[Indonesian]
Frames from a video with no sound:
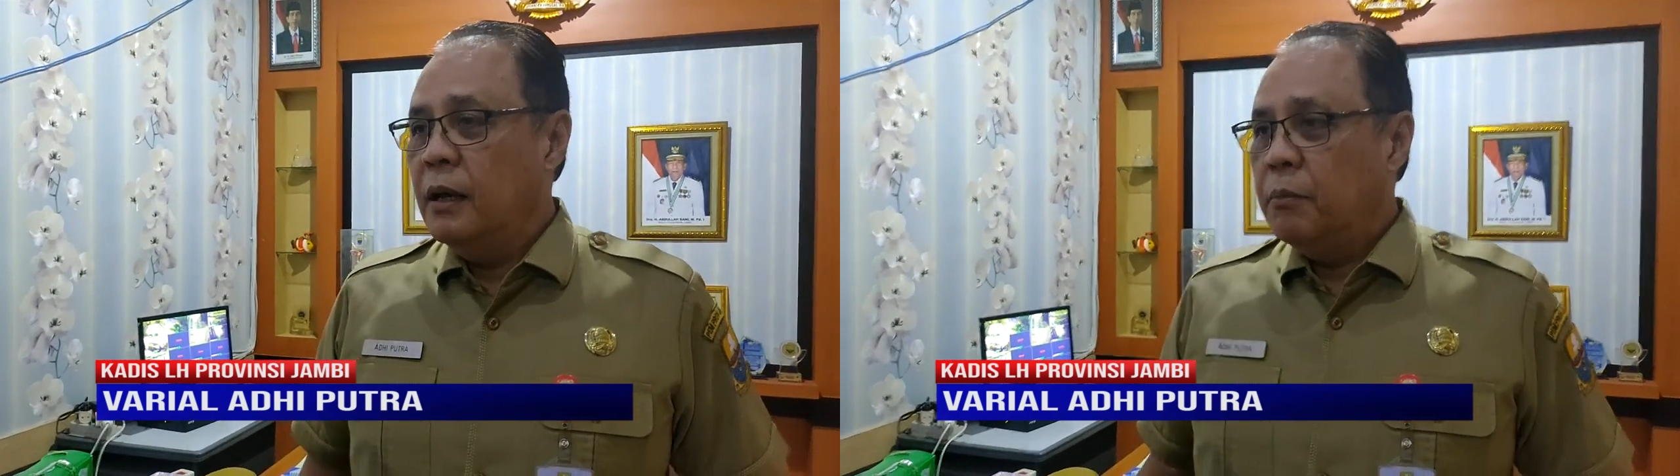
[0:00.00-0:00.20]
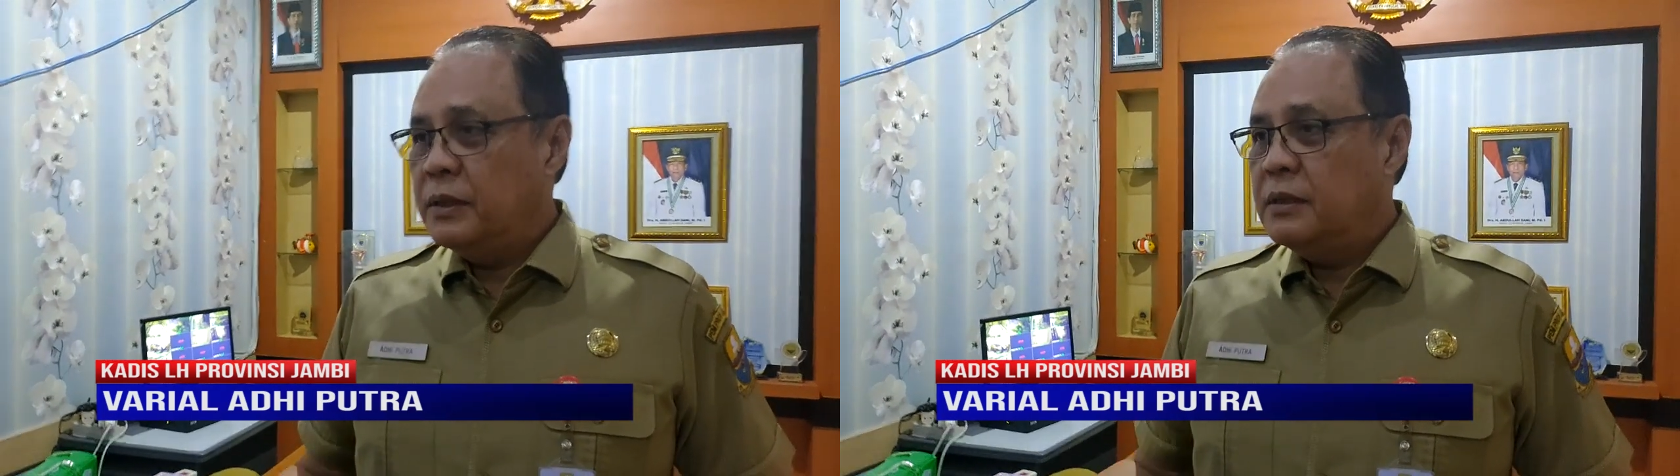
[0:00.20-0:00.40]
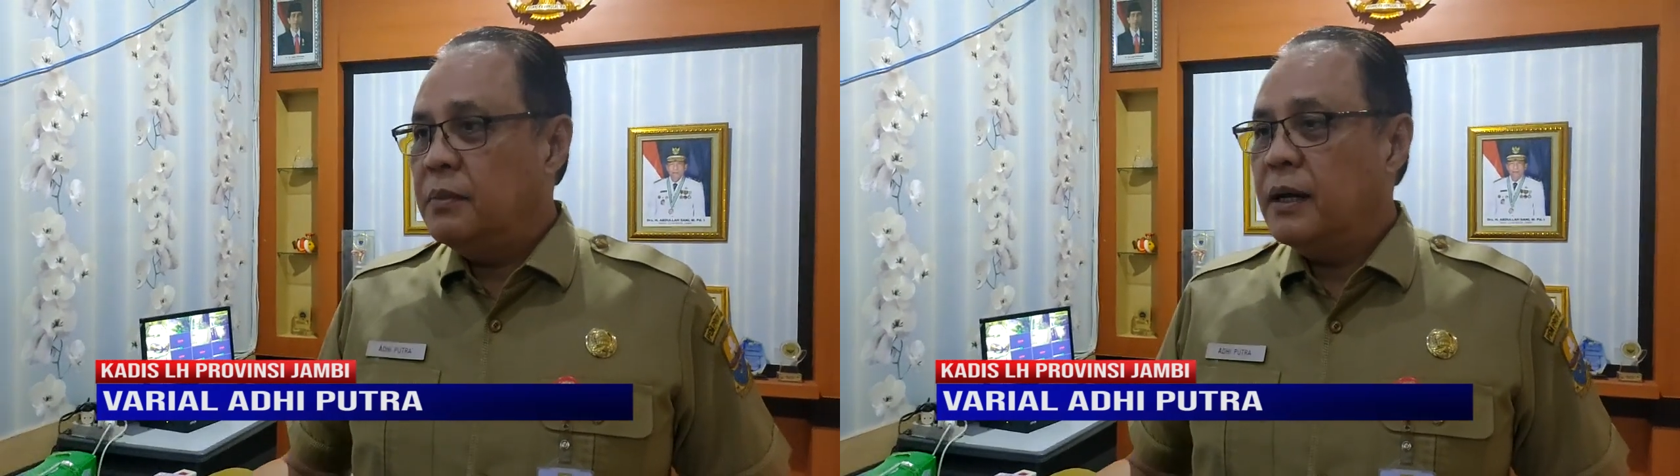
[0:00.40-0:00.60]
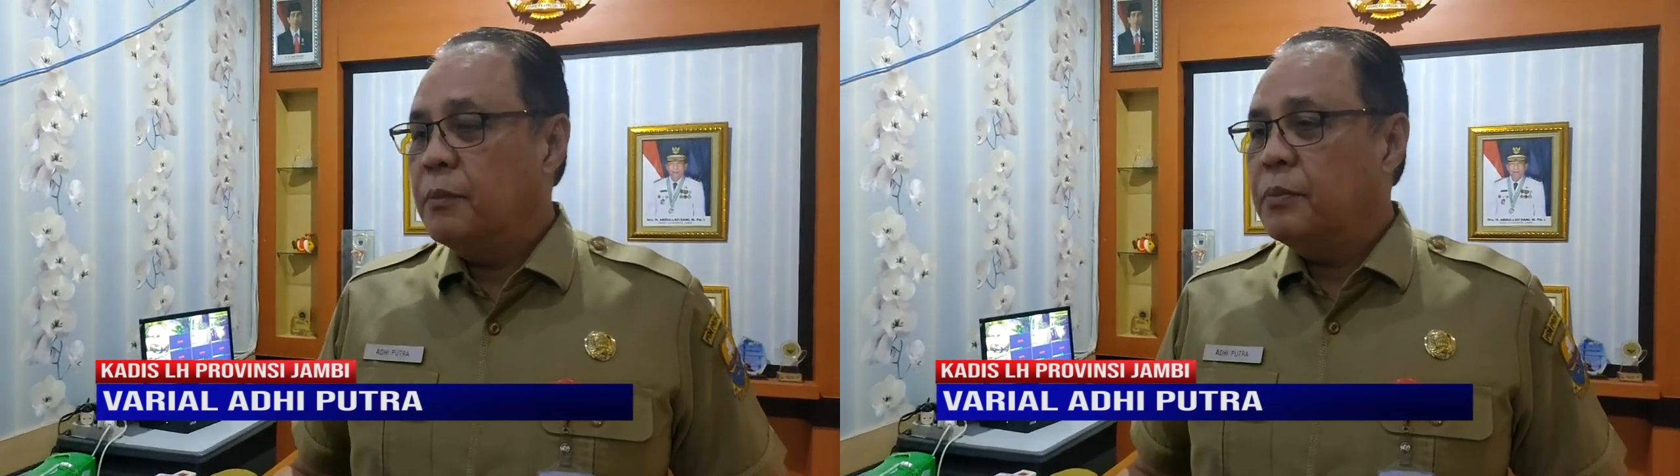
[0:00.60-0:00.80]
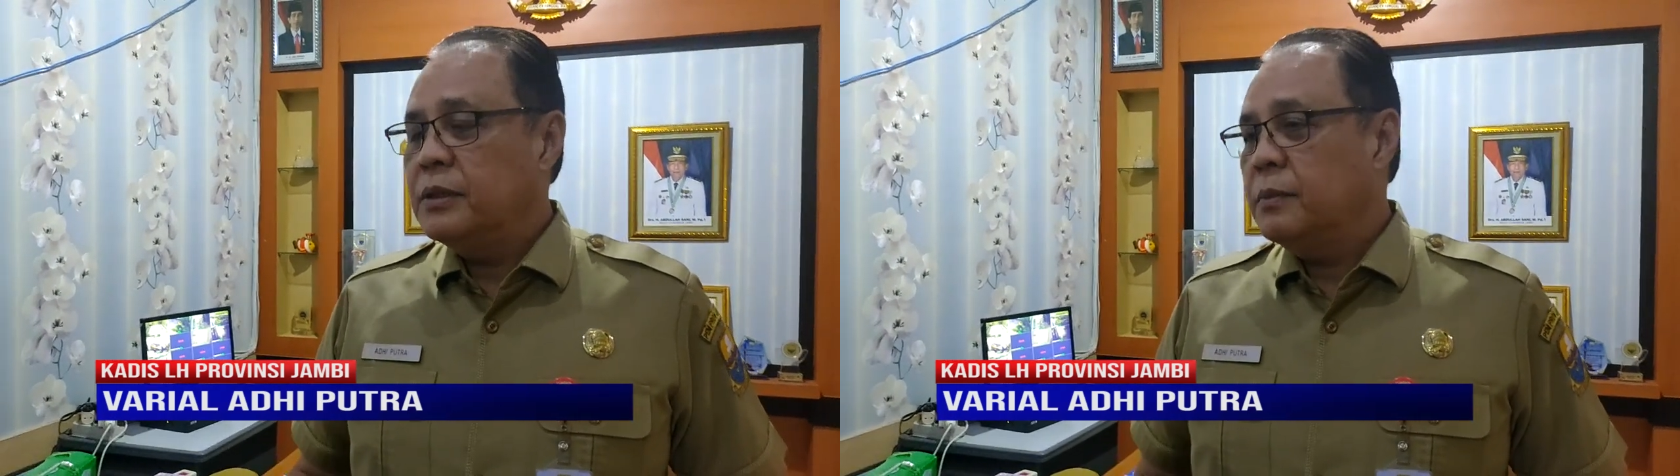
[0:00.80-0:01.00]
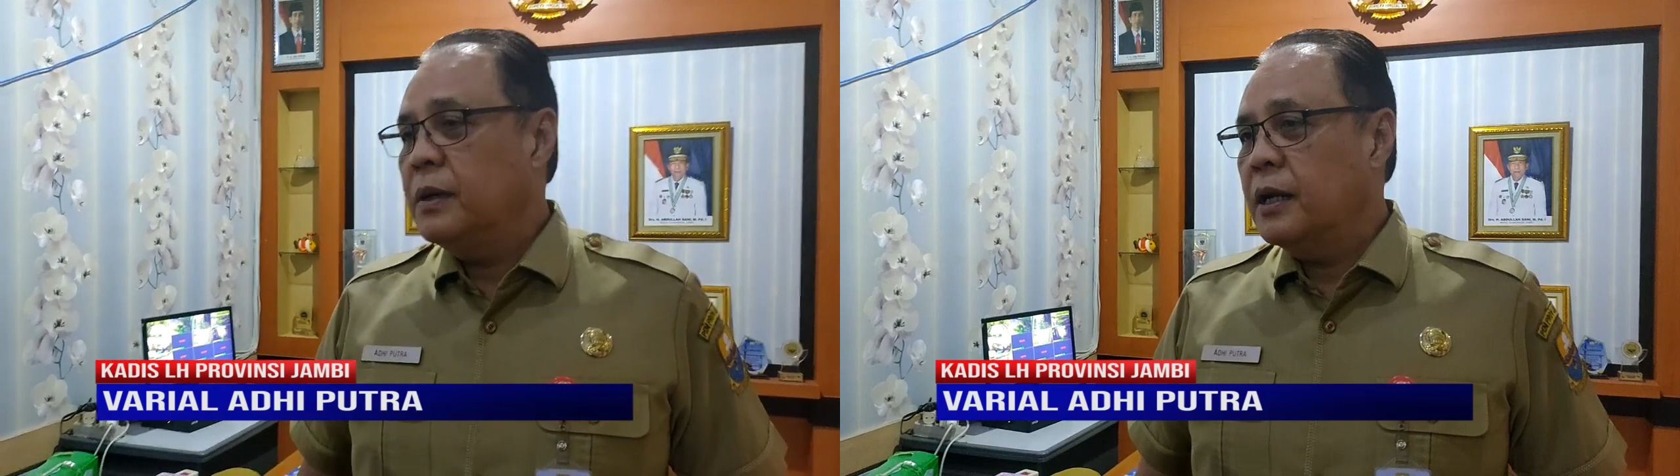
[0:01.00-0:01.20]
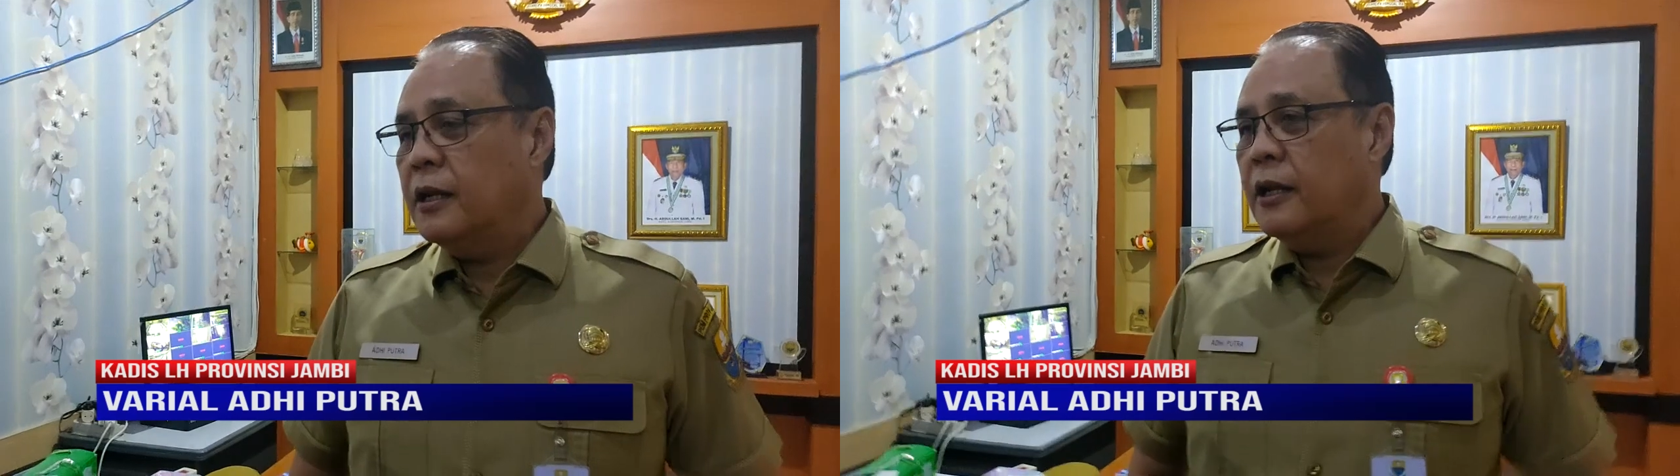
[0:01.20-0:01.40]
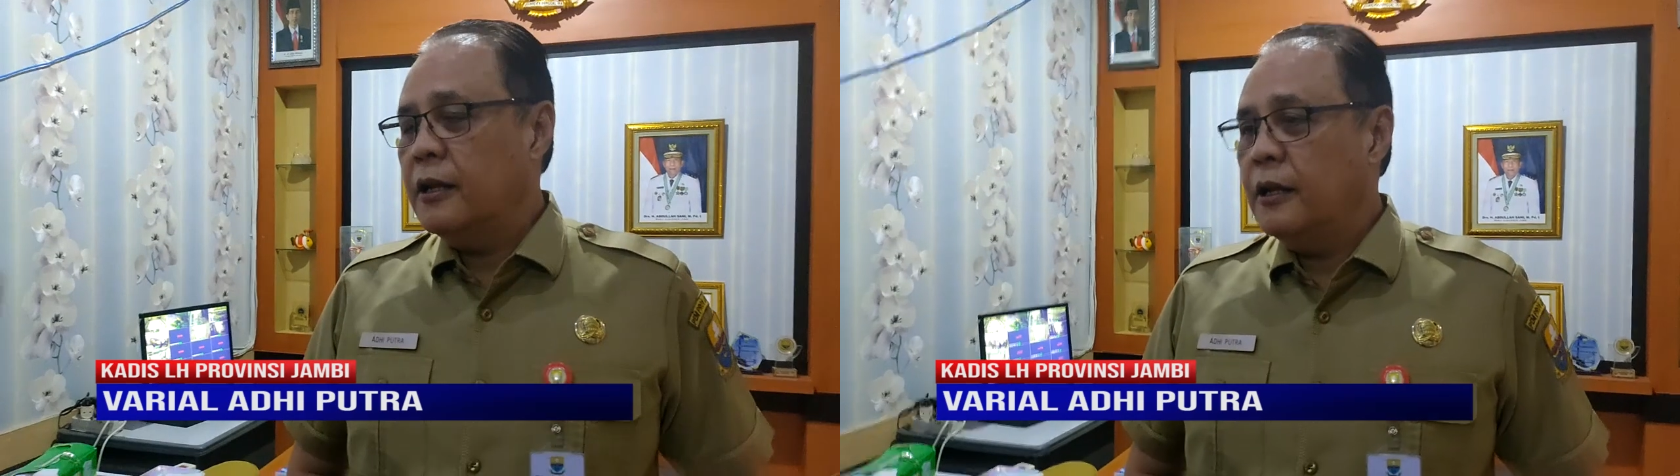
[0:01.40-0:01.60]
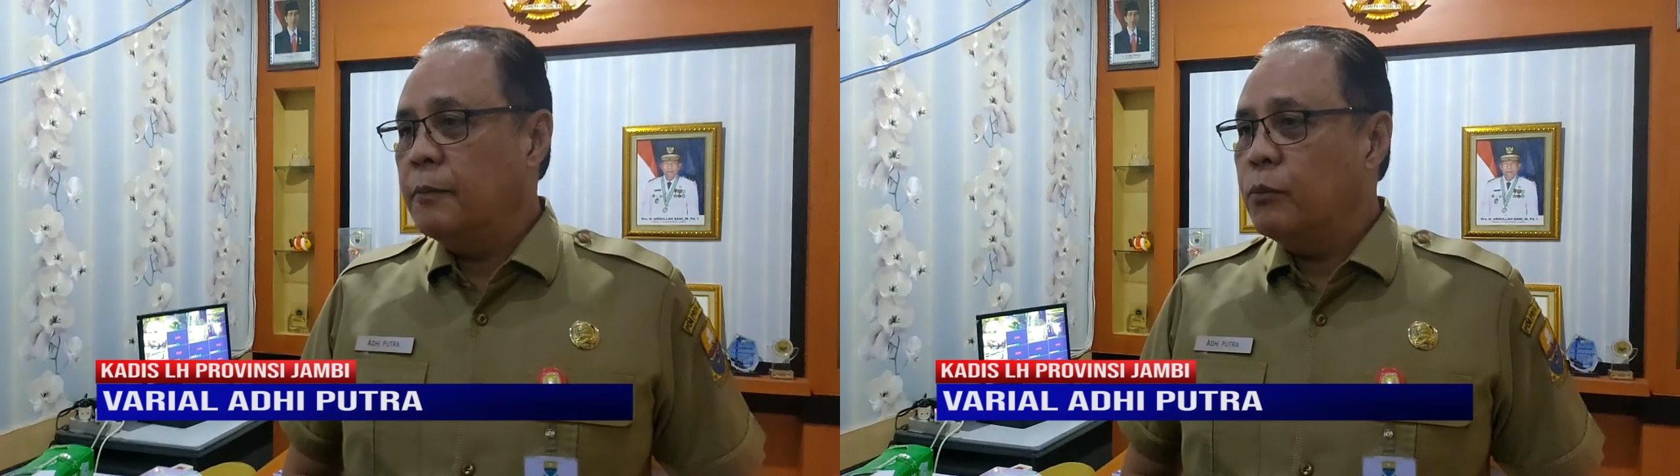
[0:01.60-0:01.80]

pencemaran-pencemaran dari